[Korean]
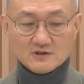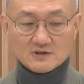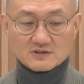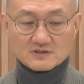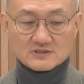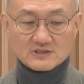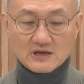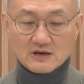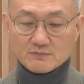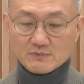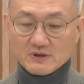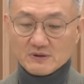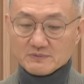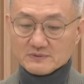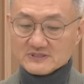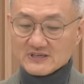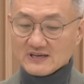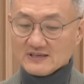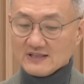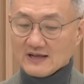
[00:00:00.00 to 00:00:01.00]
그다음에
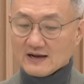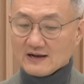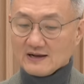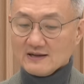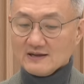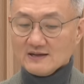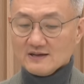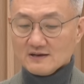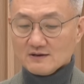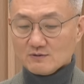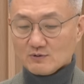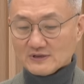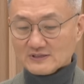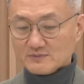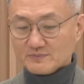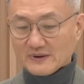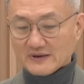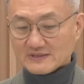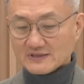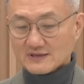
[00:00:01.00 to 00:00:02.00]
차이나 완전
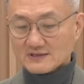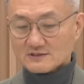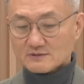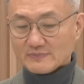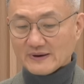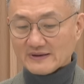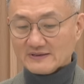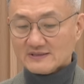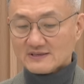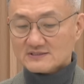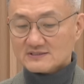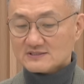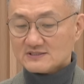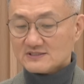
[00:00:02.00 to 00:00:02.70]
바닥에서 마이너스